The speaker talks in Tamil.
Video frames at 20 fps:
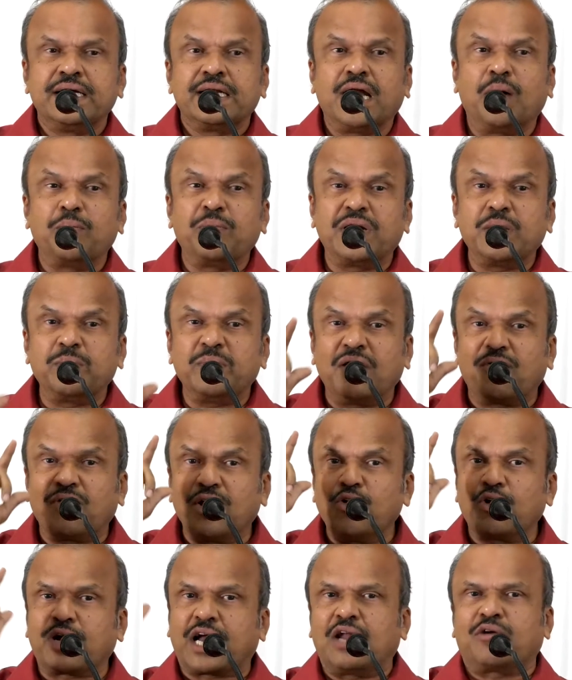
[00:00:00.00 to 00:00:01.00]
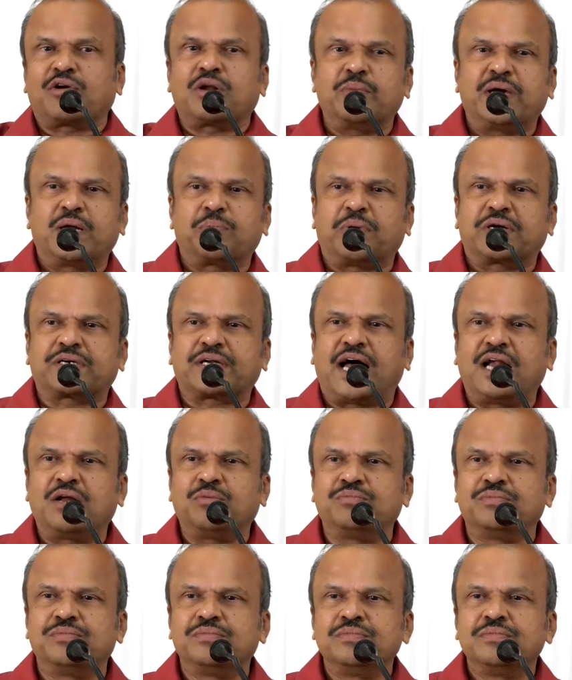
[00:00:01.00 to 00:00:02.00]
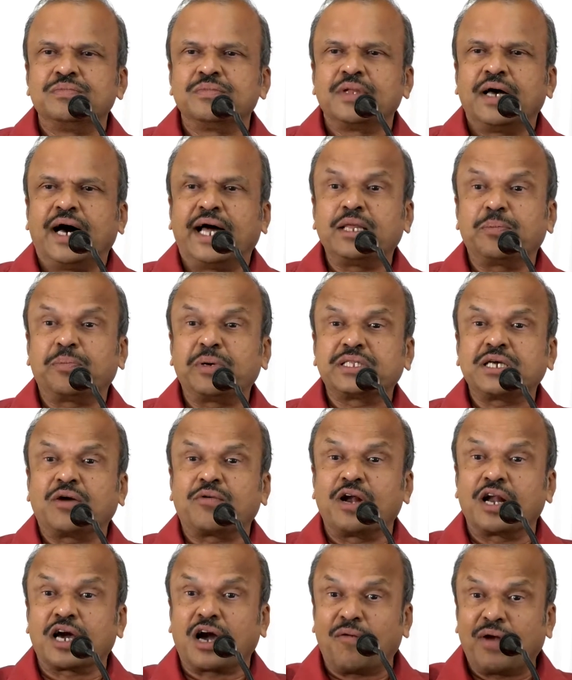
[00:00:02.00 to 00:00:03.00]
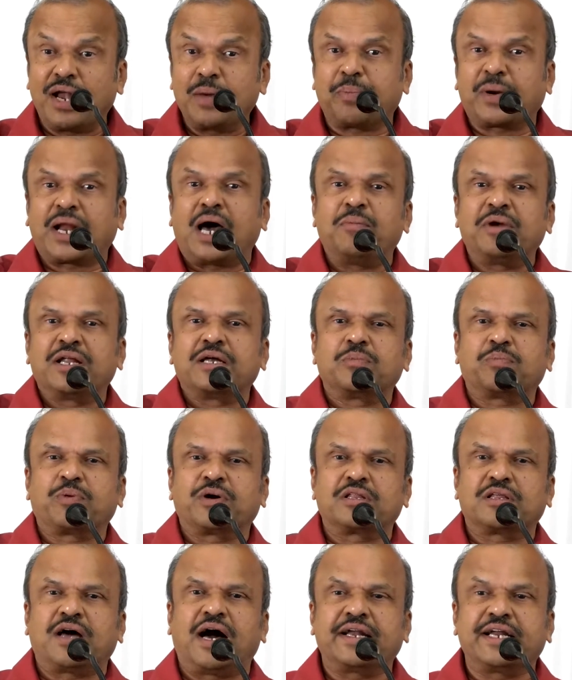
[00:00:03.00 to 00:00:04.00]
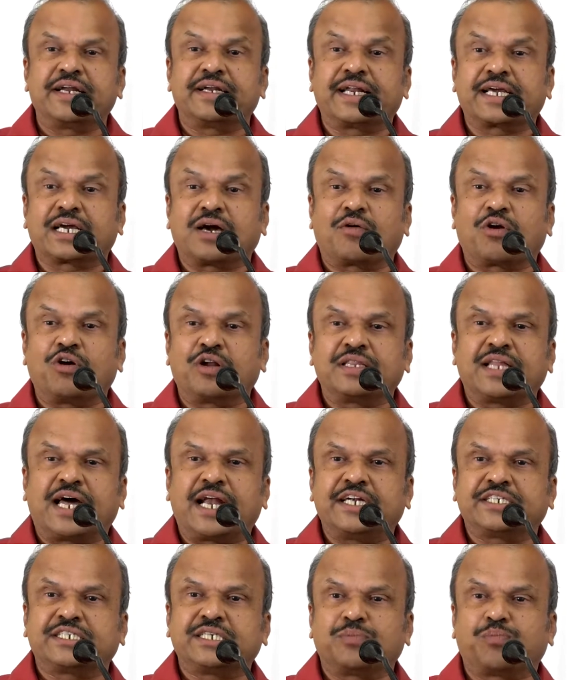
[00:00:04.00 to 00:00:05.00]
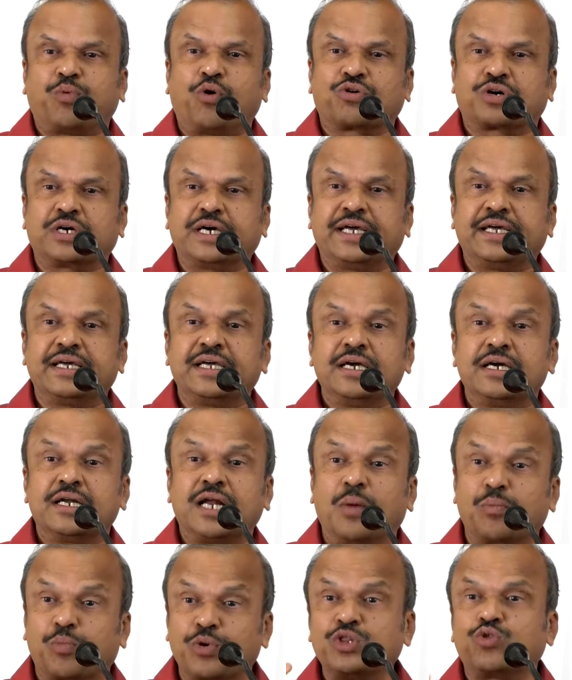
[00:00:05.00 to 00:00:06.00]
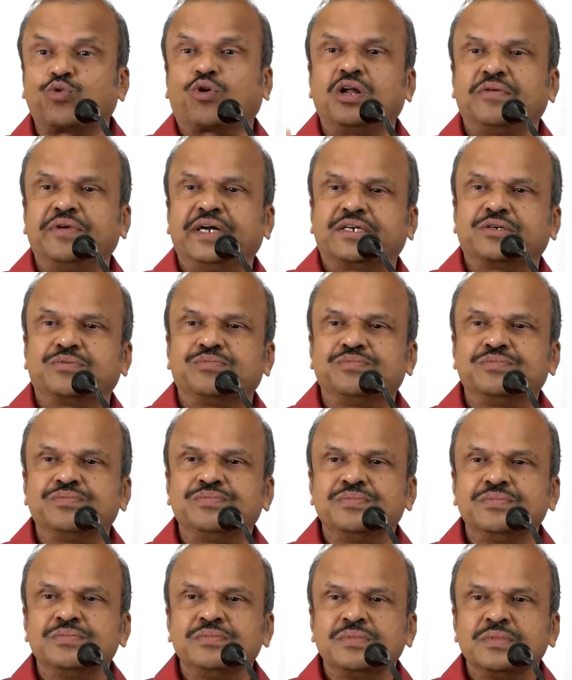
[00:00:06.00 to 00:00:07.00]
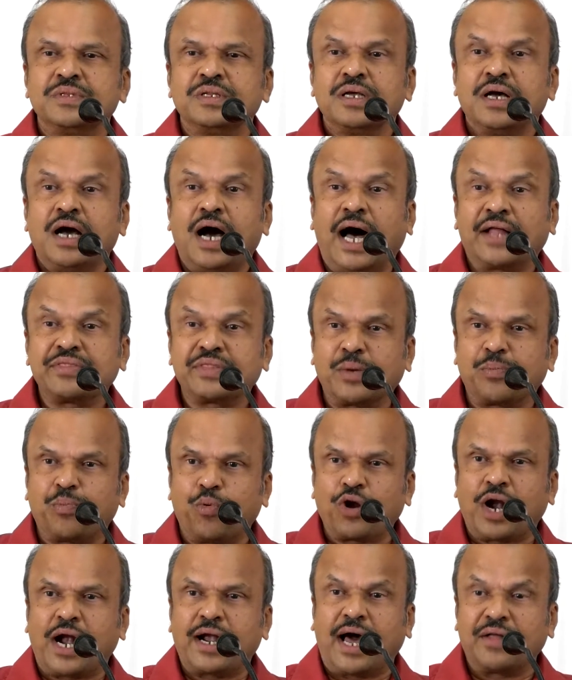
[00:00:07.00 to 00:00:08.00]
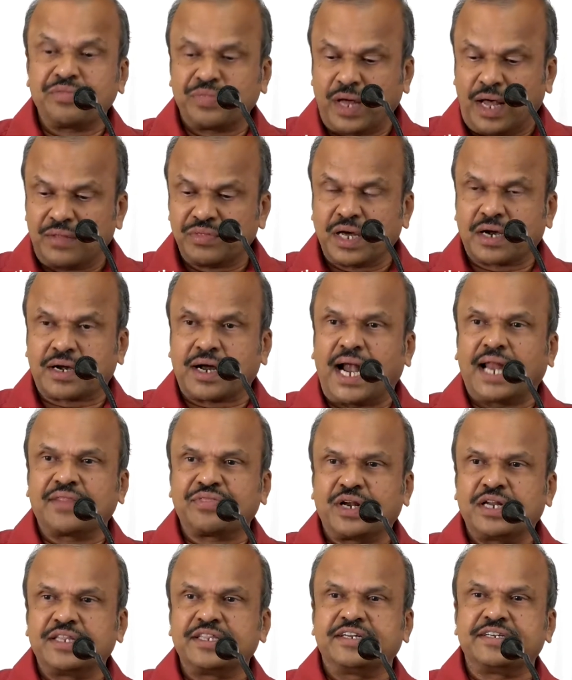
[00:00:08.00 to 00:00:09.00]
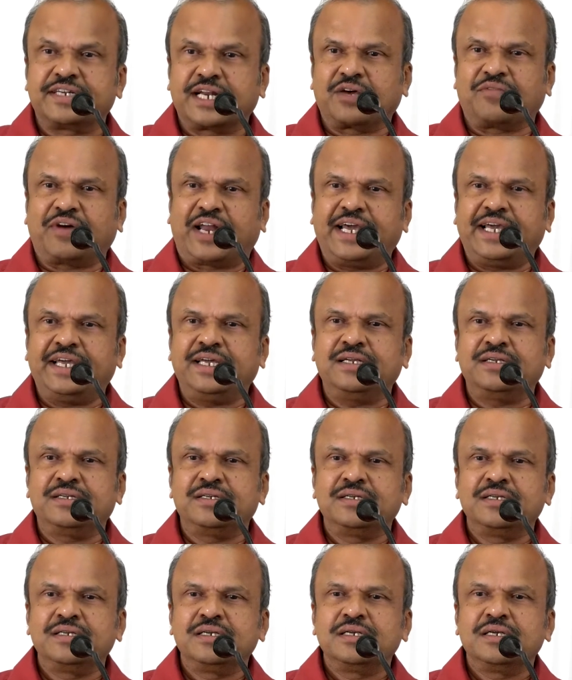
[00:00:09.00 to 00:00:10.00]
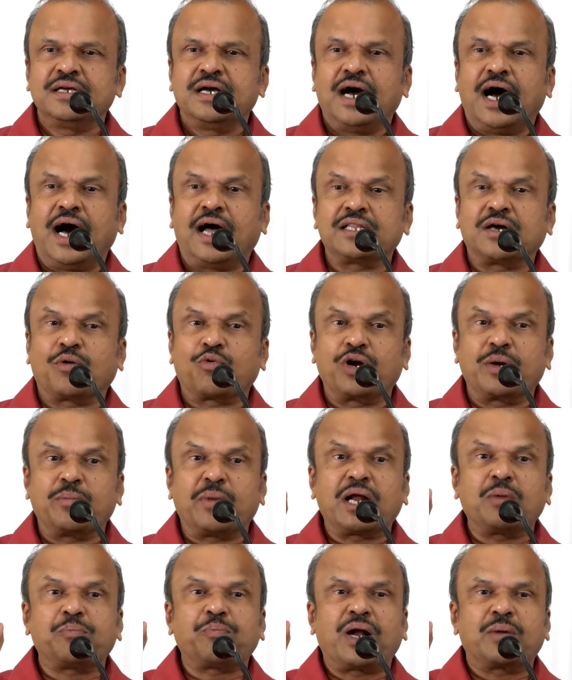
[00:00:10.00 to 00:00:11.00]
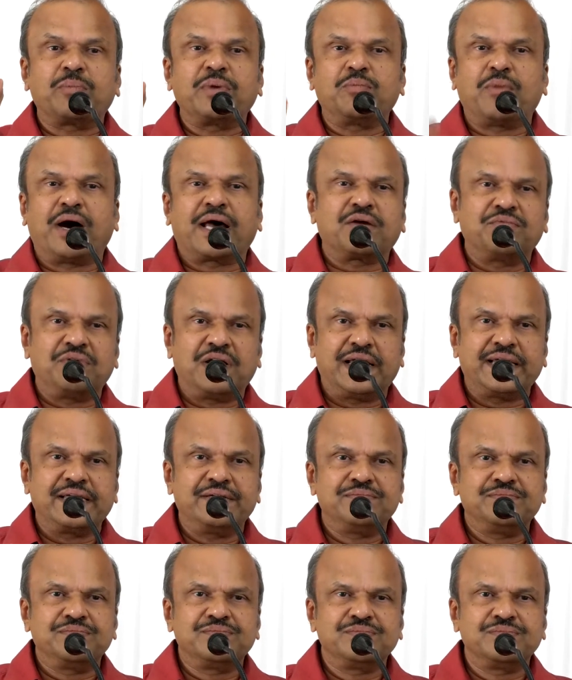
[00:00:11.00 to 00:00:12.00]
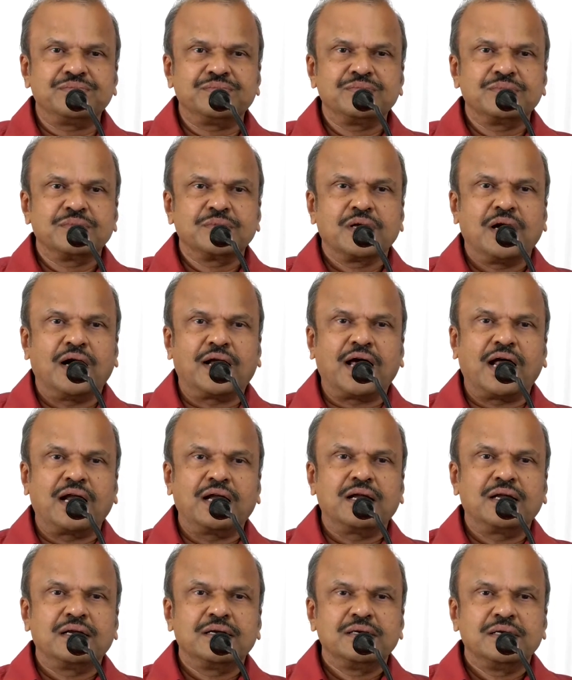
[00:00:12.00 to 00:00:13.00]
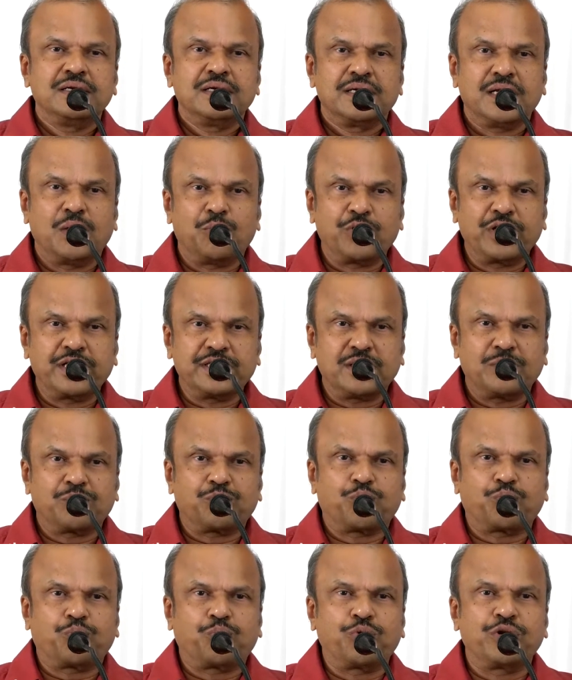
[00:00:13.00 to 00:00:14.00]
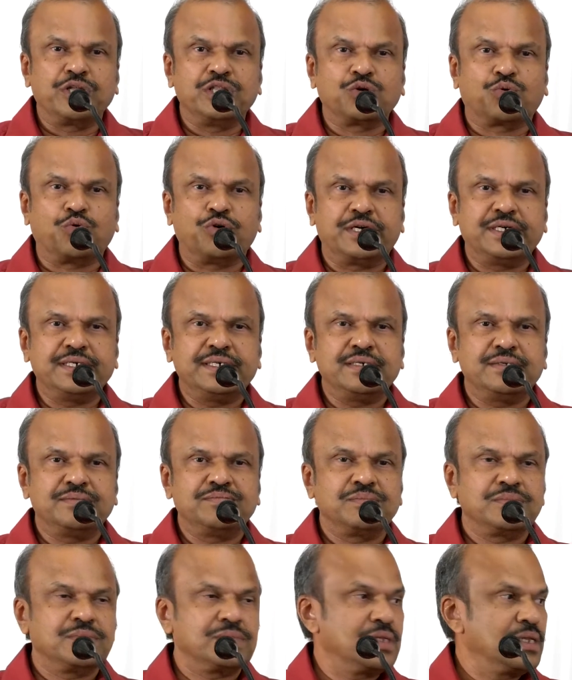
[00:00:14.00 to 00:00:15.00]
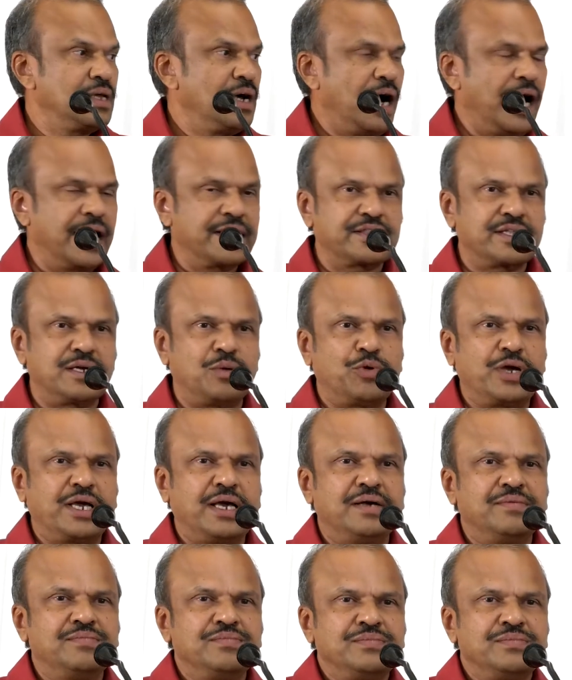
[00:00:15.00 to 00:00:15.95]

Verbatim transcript: நம்மிடம் எவ்வளவு கலவரம் ஏற்பட்டாலும் அதை பற்றி அவர்கள் கவலைப்படாமல் இருப்பது தான் இன்றைக்கு அவர்களுடைய இந்த அலட்சிய போக்கு நாம் புரிந்து கொள்ள வேண்டும் அந்த போராட அந்த அந்த காலத்திலிருந்து இன்றை வரை அந்த அவருடைய மனப்பான்மை மாறவில்லை ஆனால் நம்முடைய இந்த புரிந்து கொண்டு அடுத்து நம்முடைய